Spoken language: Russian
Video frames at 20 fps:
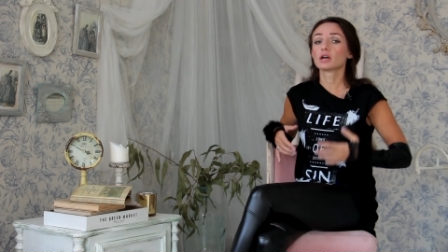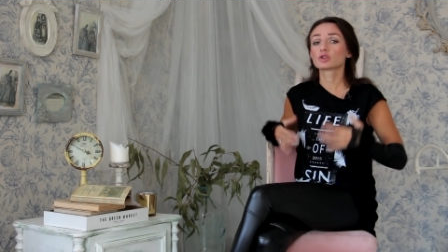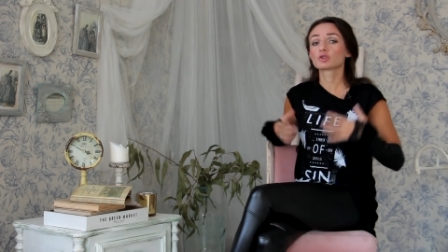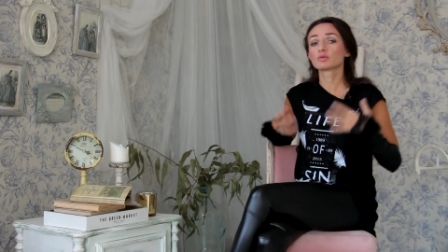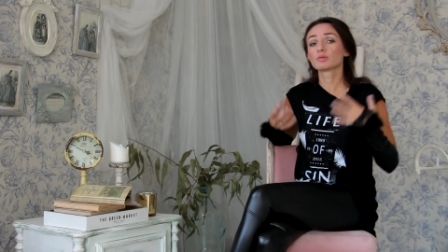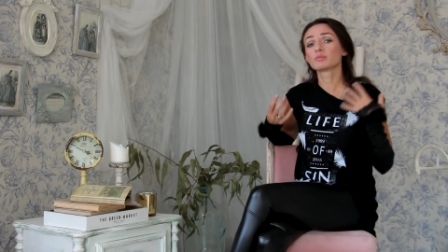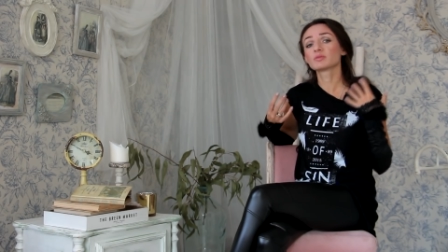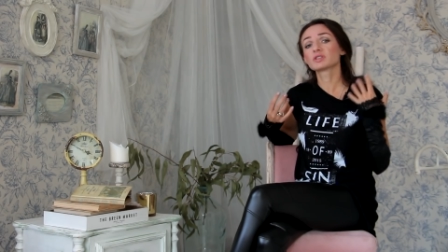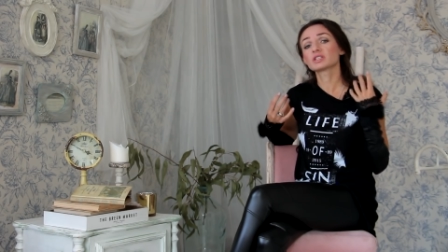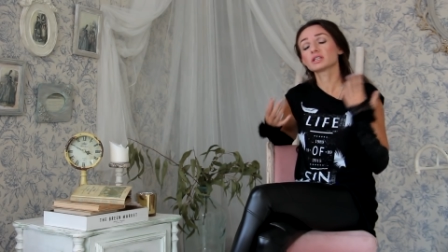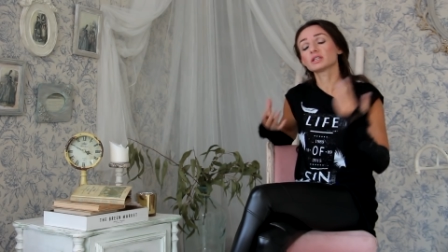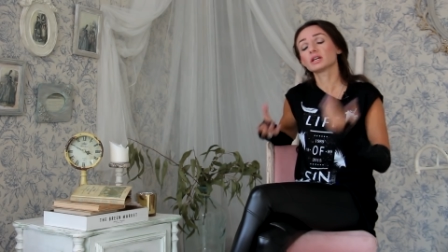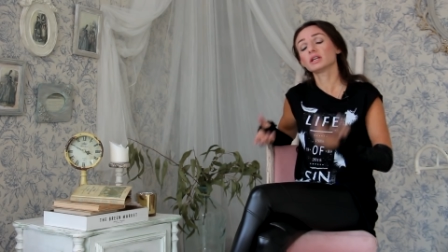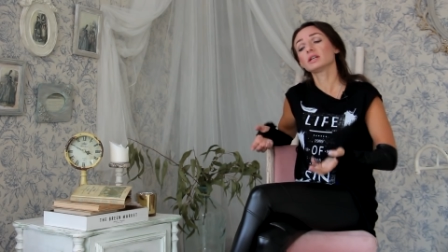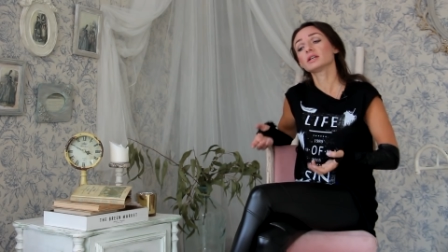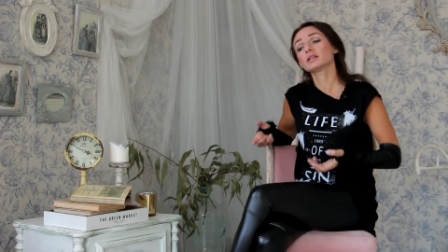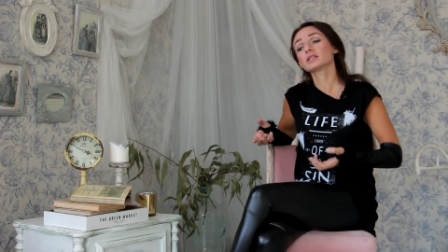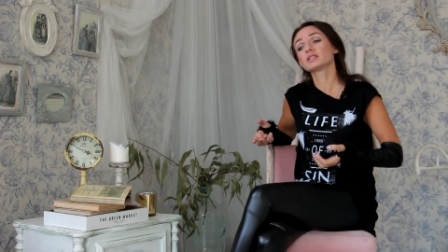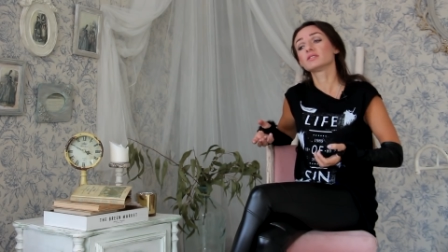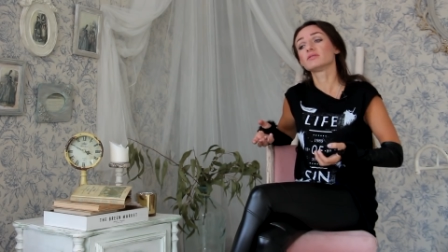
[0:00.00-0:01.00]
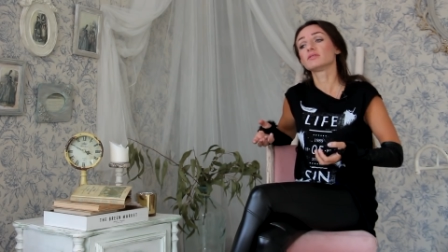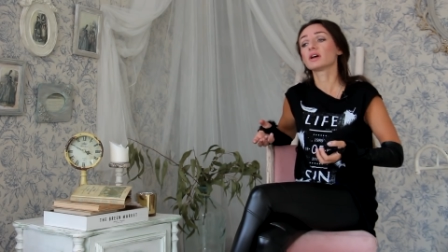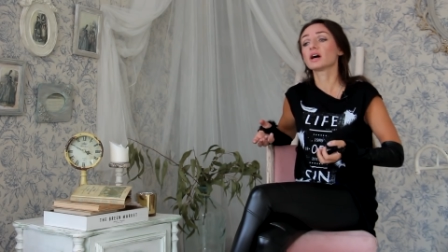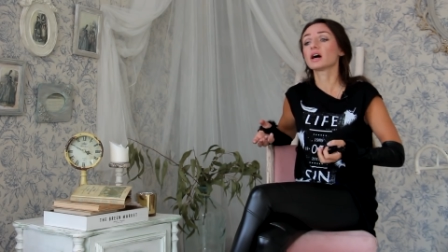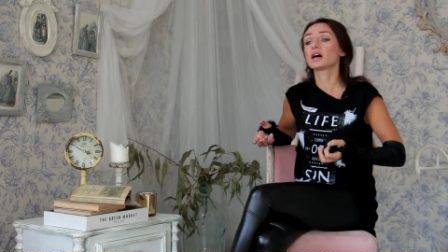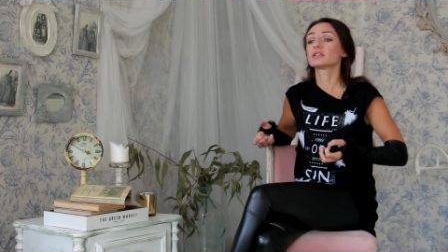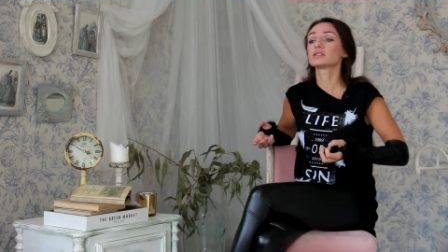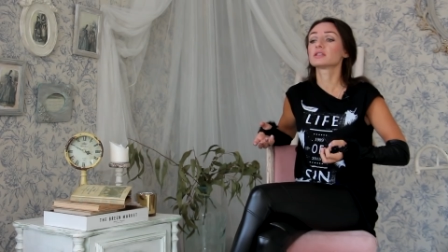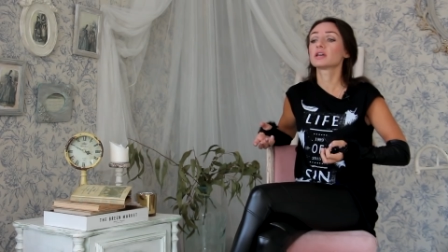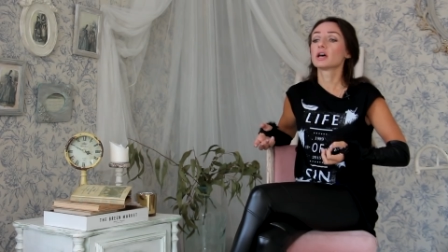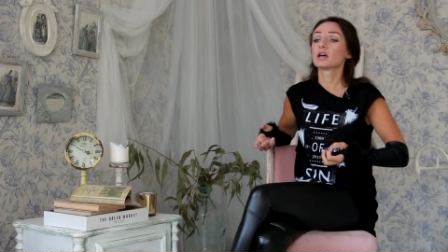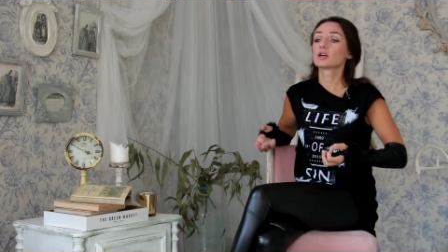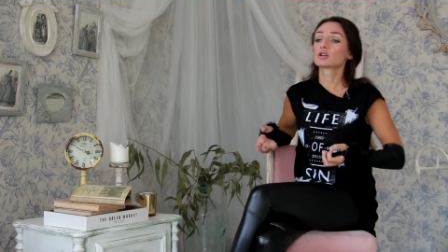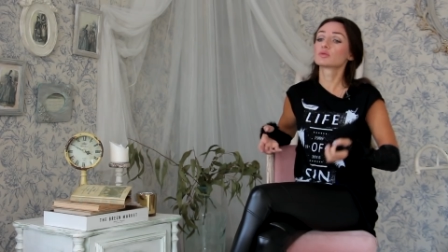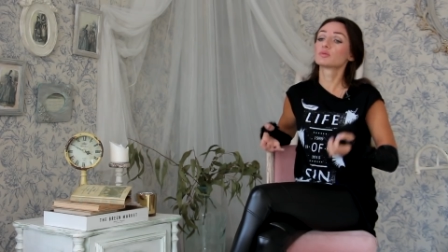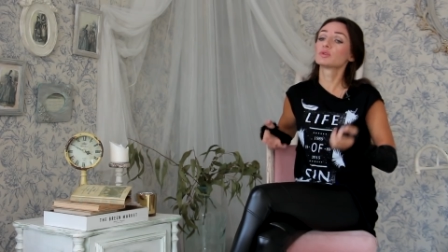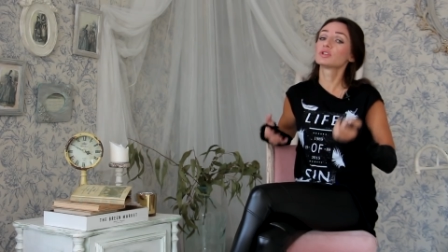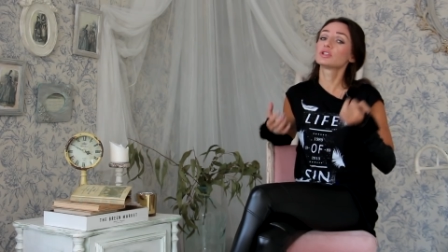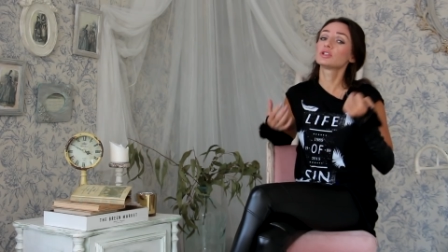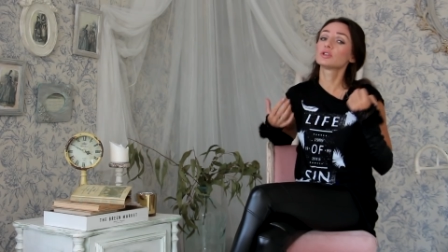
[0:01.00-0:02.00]
чтобы эмоциональная связь,
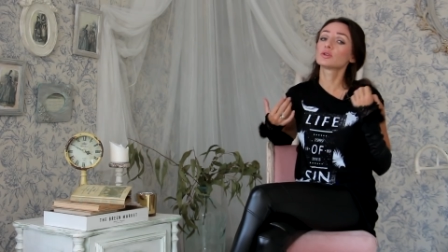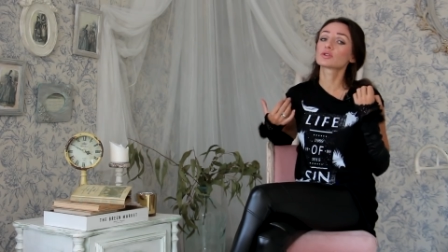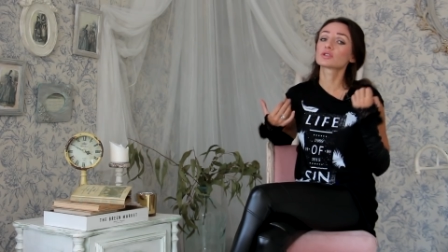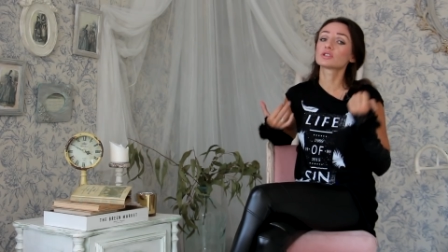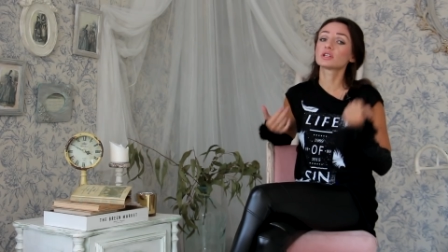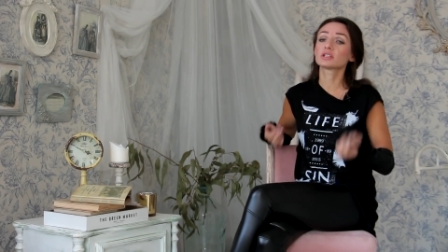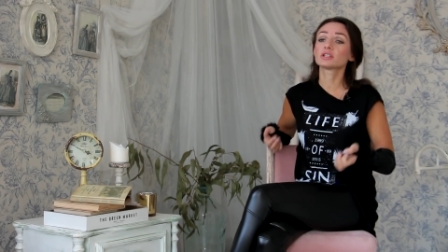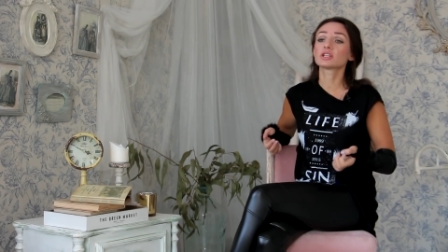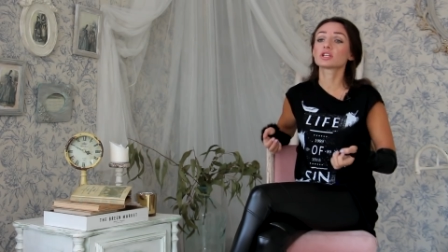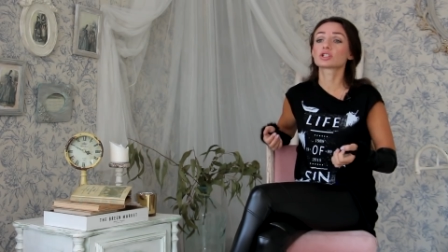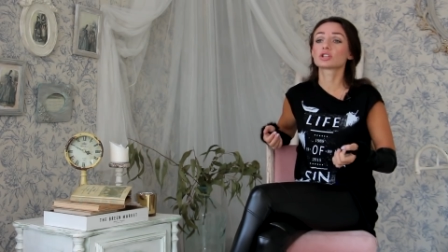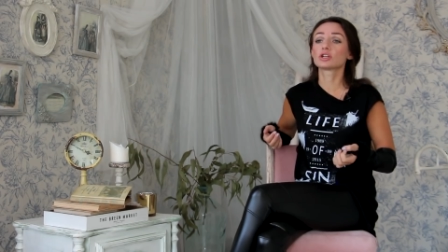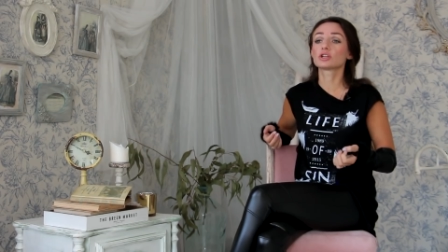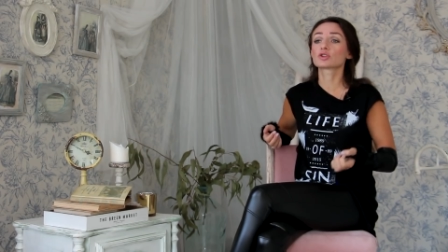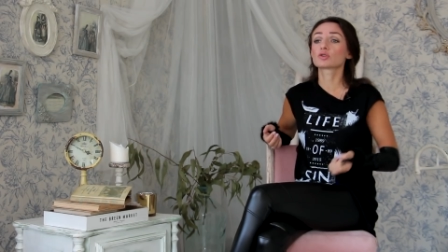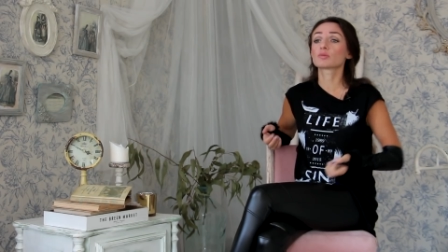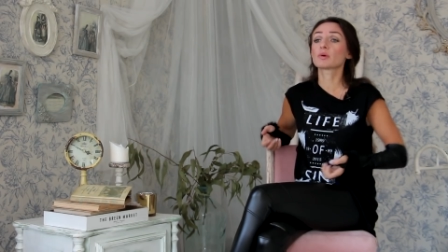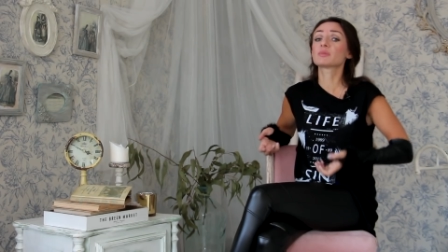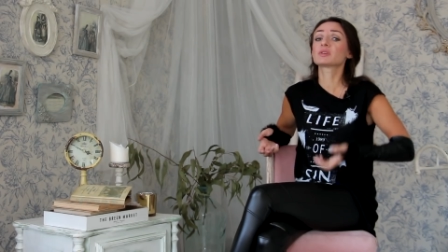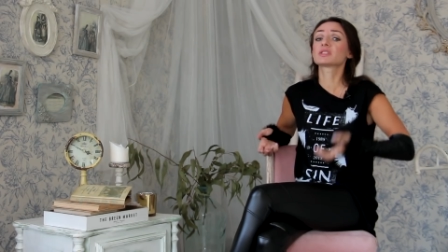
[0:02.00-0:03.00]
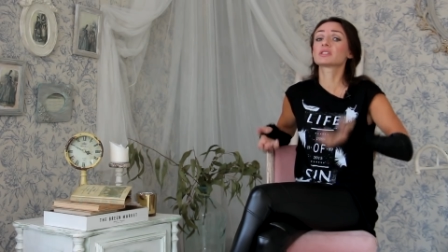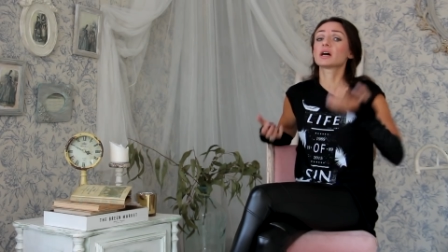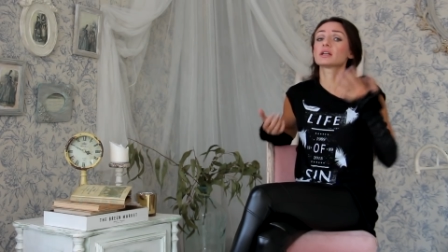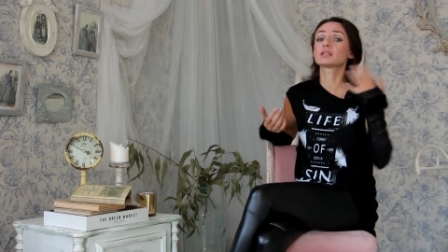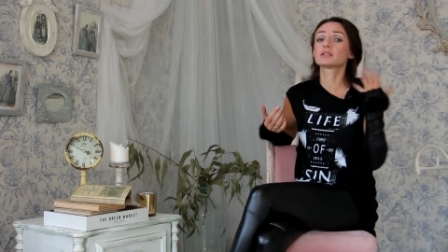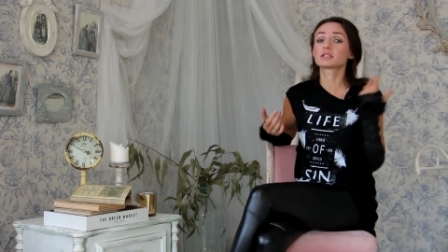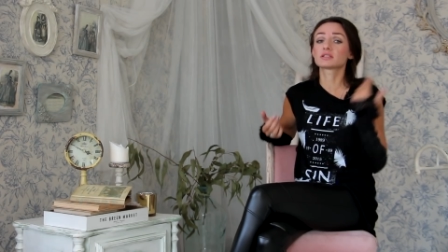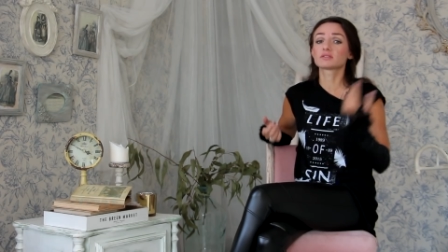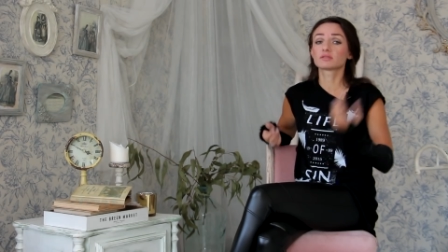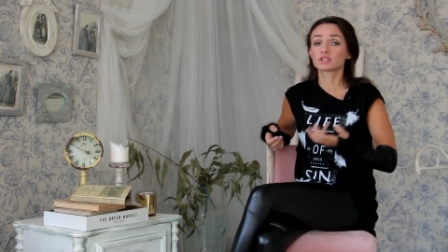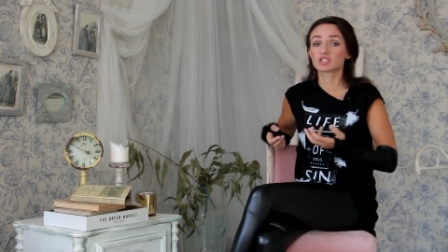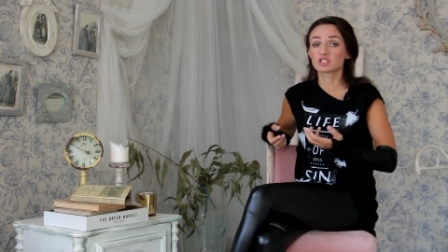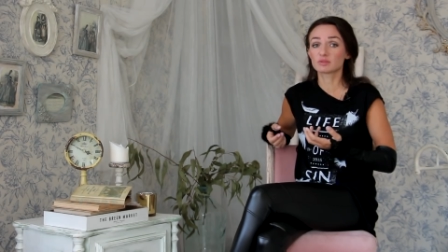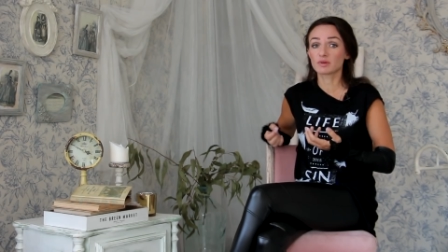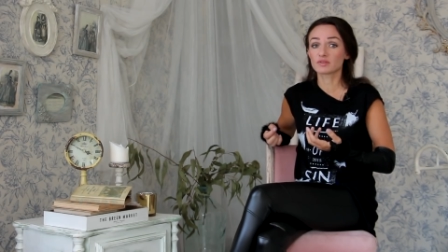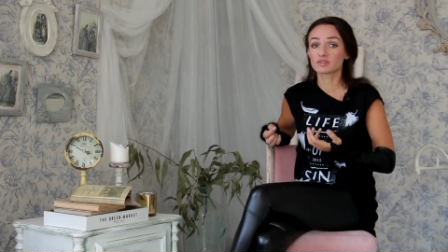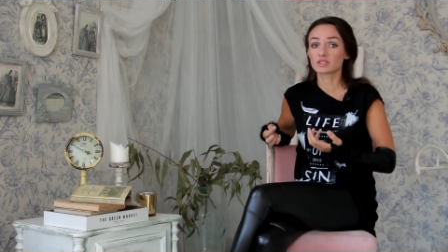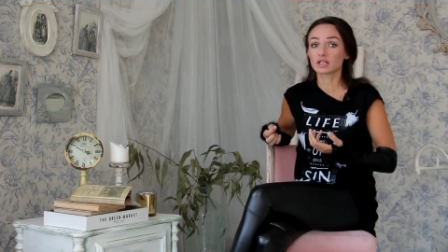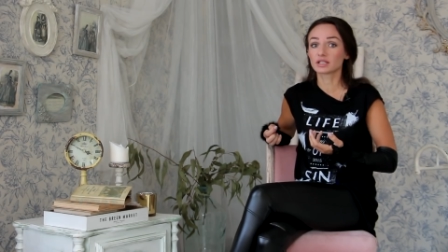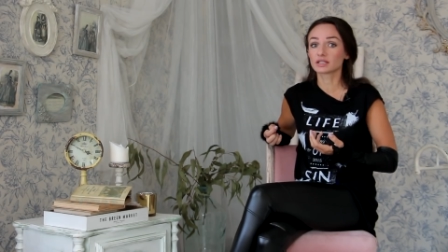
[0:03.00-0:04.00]
чтобы серьезные отношения, чтобы обязательства на
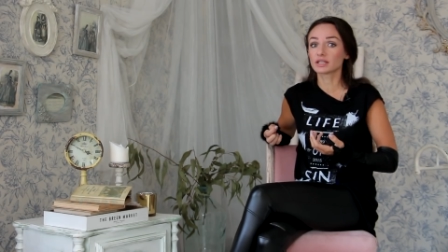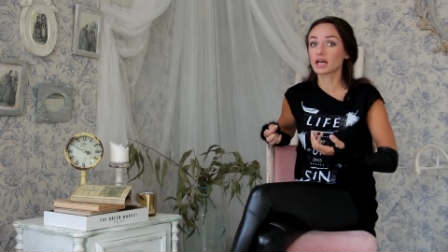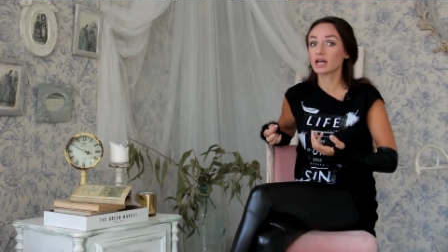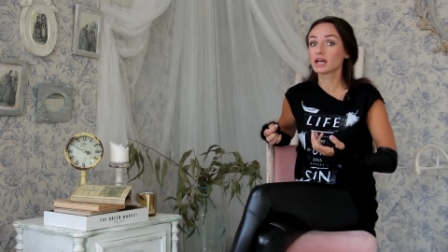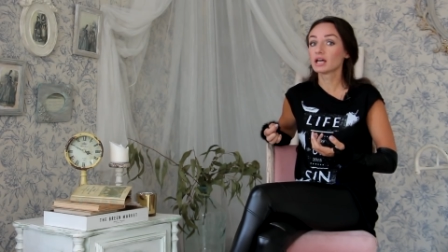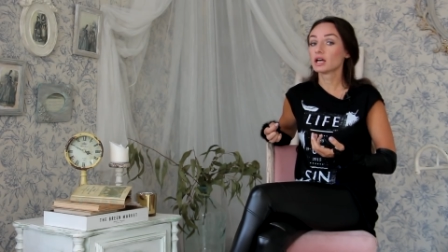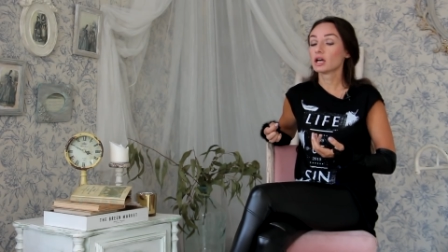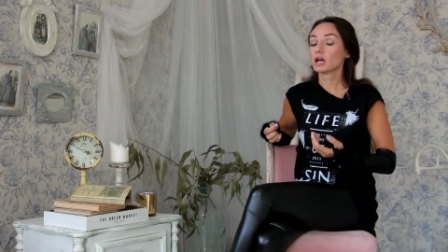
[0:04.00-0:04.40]
себя взял, да?